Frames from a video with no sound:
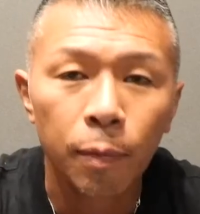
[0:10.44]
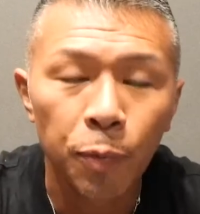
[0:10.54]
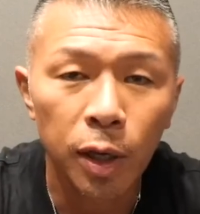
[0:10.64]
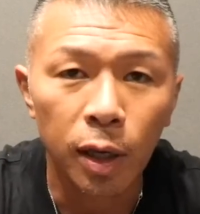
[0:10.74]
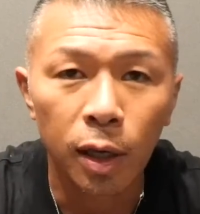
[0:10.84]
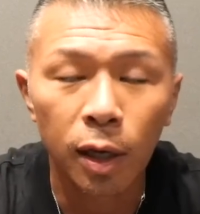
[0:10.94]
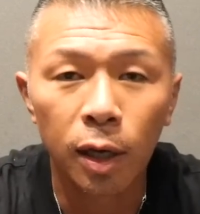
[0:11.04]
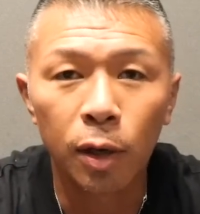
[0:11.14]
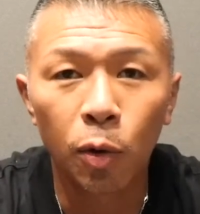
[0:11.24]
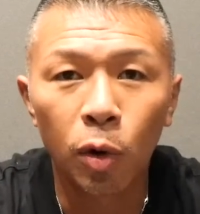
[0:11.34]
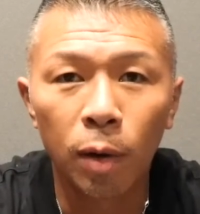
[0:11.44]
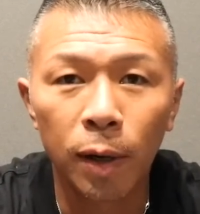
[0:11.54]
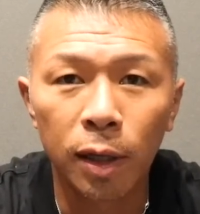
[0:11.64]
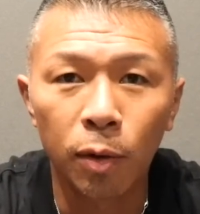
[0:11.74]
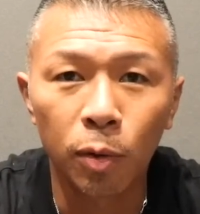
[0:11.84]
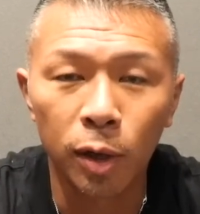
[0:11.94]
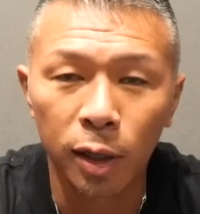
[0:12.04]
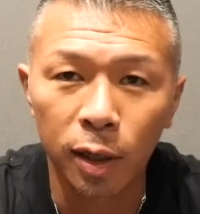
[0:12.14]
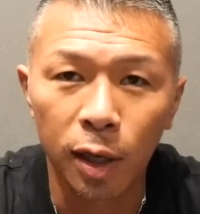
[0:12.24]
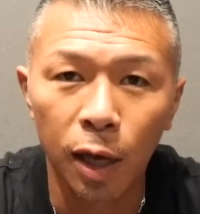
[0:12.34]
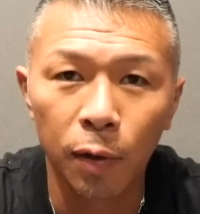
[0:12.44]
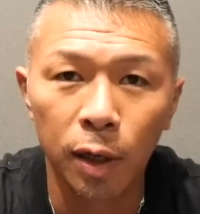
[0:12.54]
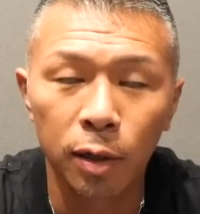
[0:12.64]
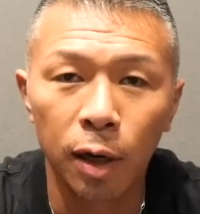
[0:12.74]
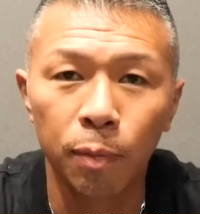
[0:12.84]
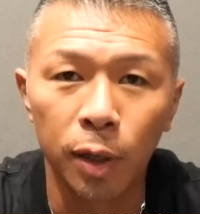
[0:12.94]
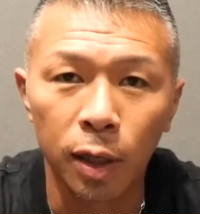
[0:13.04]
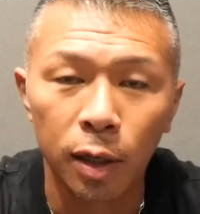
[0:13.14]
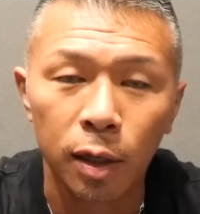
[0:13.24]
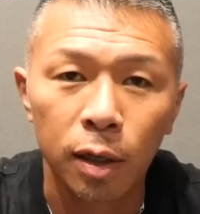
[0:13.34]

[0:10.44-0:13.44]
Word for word: に、えー、横浜で行われた k 1グランプリ、